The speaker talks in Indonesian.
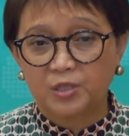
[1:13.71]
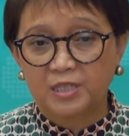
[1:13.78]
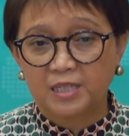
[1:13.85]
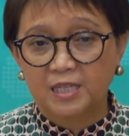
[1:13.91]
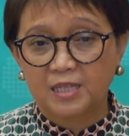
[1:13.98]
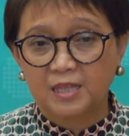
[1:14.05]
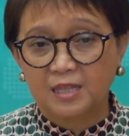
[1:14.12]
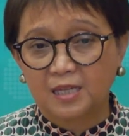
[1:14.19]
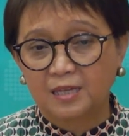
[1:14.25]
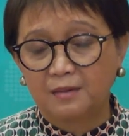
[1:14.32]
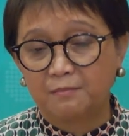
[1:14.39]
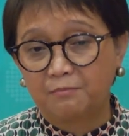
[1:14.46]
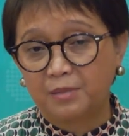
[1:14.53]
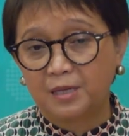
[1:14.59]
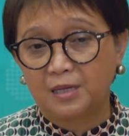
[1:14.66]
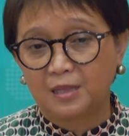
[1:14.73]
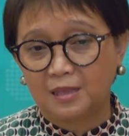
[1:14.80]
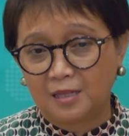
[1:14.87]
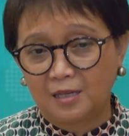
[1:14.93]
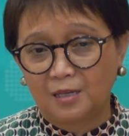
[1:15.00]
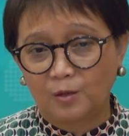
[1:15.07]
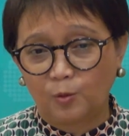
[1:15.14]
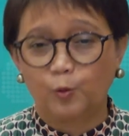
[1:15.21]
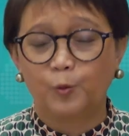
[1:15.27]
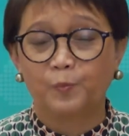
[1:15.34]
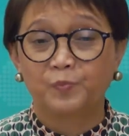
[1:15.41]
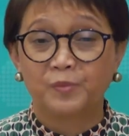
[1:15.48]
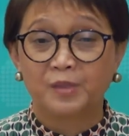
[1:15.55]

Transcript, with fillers: CTPTO.